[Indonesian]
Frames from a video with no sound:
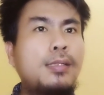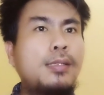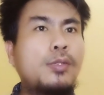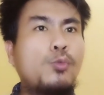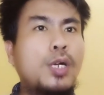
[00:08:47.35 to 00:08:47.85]

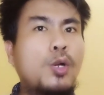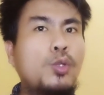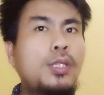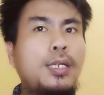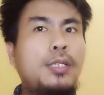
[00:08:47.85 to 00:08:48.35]
sebuah
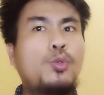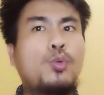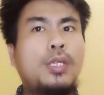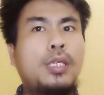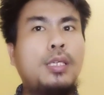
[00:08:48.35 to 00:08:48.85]
kota di
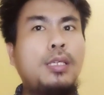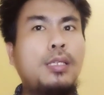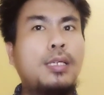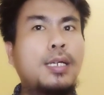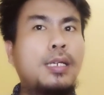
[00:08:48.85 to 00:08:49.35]
Turki yang